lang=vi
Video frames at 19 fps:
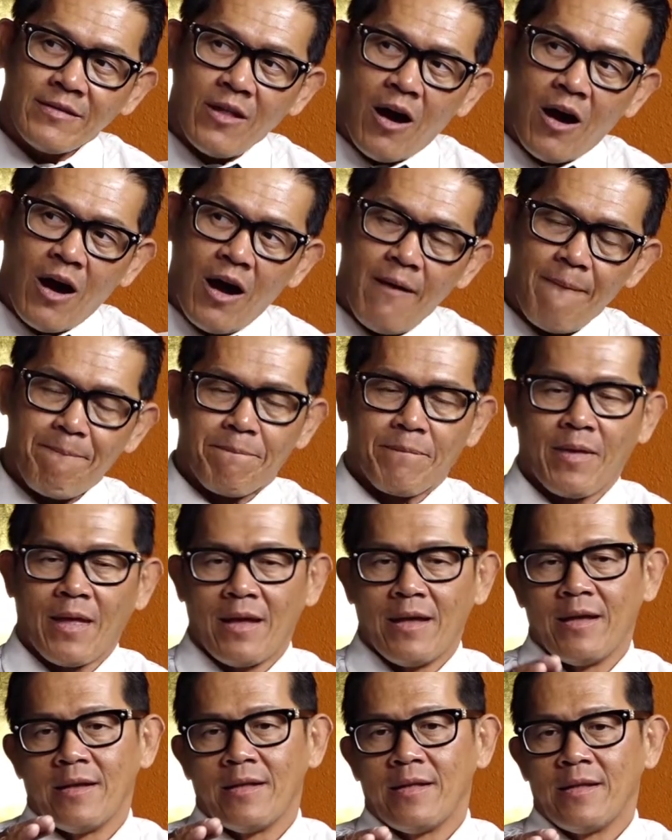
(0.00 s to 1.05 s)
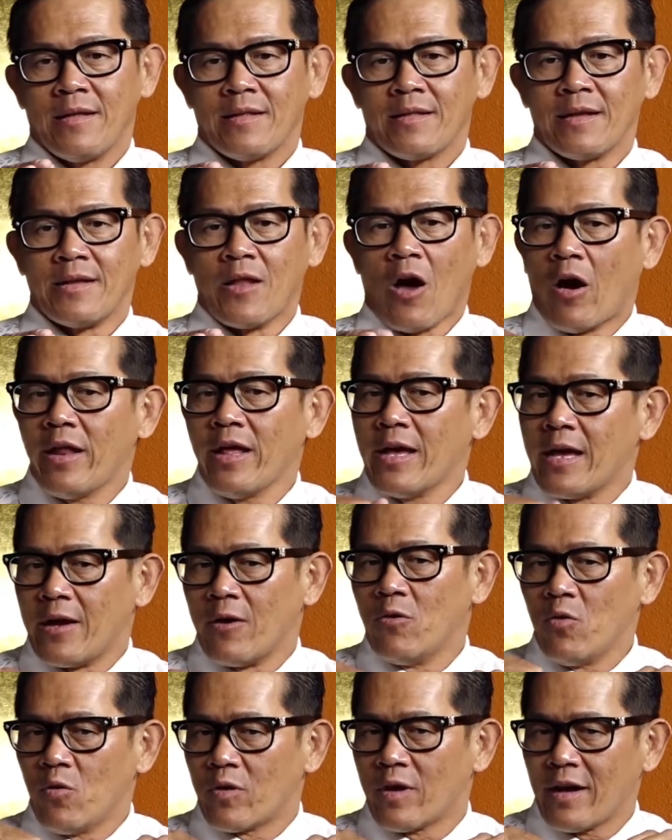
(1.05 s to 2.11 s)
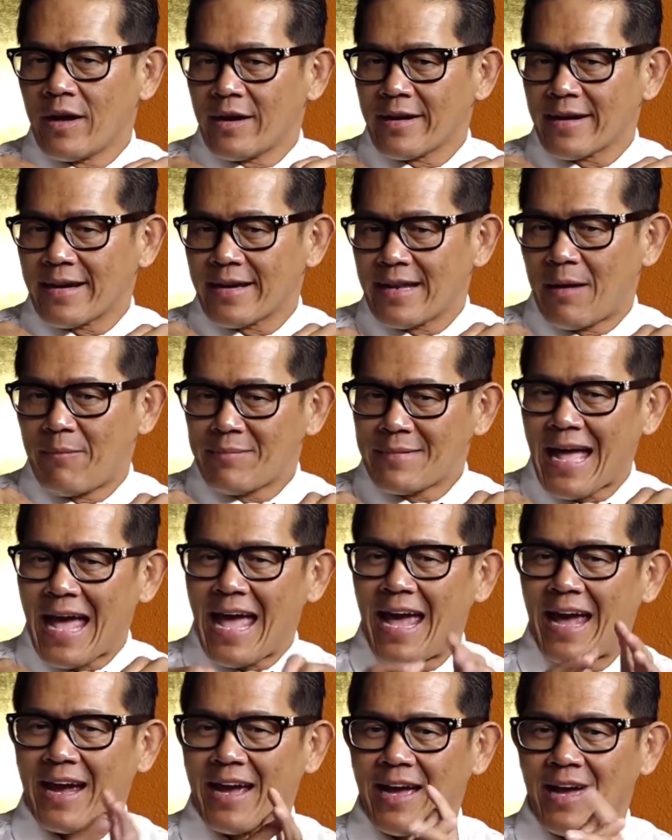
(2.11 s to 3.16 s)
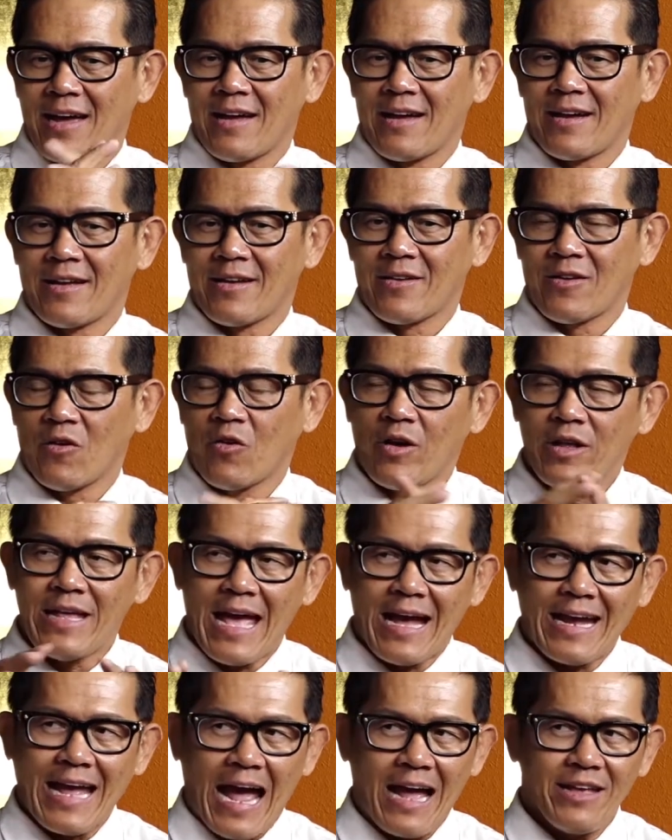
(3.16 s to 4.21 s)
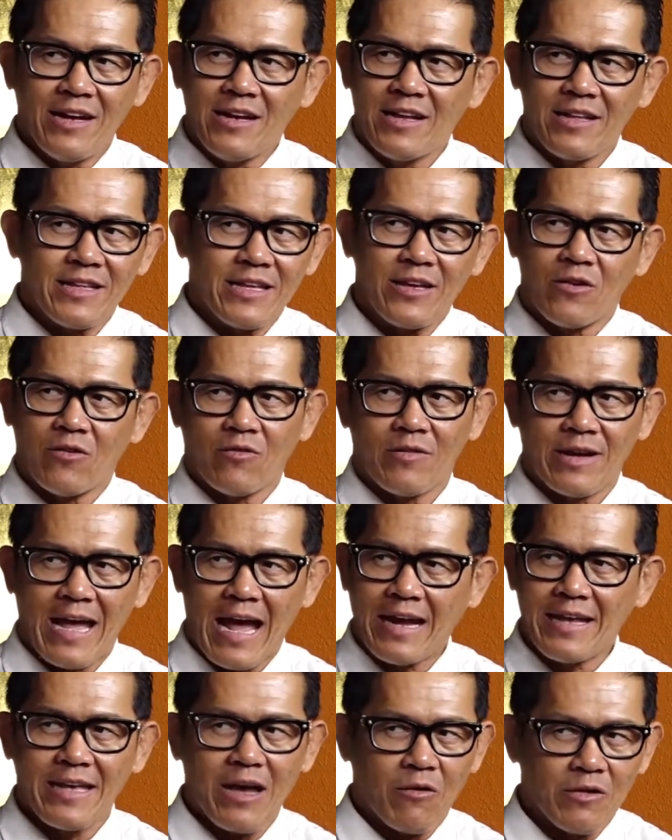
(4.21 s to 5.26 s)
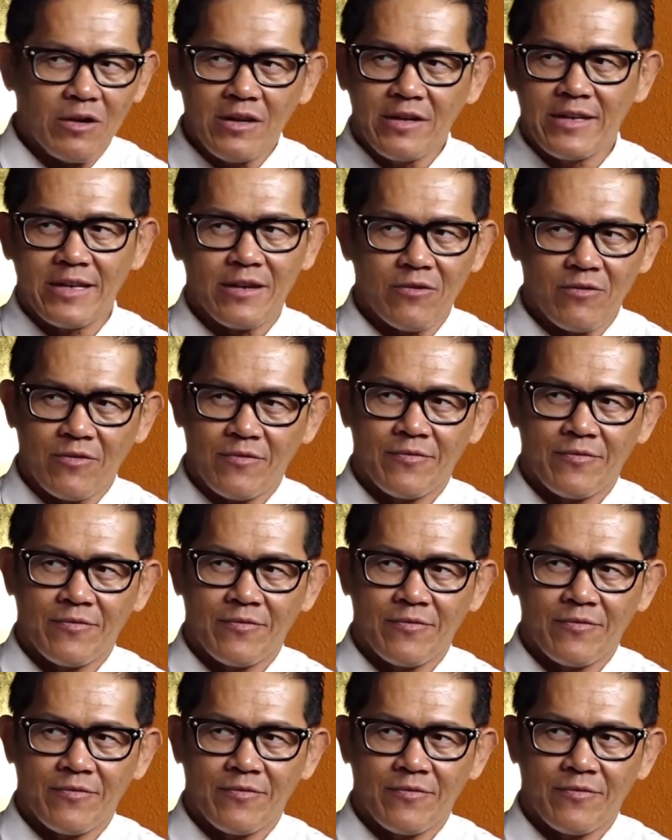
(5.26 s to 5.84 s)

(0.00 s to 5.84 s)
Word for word: Đó. Thì nói để hiểu luôn đó, cái đám tang á nó có gia cả rất là nhiều, khác nhau rất là nhiều.